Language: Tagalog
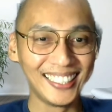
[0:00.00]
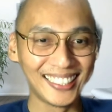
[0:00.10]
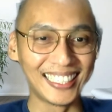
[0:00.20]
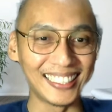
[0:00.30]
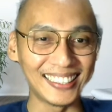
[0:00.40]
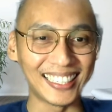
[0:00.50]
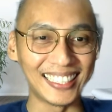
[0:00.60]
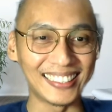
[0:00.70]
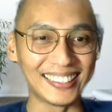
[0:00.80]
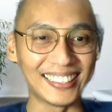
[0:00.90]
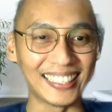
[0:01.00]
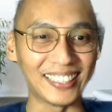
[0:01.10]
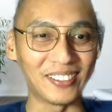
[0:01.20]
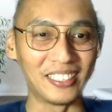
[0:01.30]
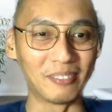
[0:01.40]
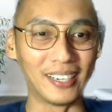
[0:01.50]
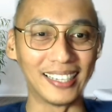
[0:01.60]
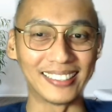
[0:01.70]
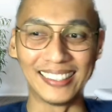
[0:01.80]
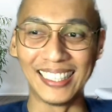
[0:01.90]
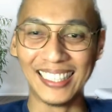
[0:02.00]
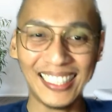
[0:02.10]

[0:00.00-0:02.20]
galit na galit yung tatay ko na nabasa niya.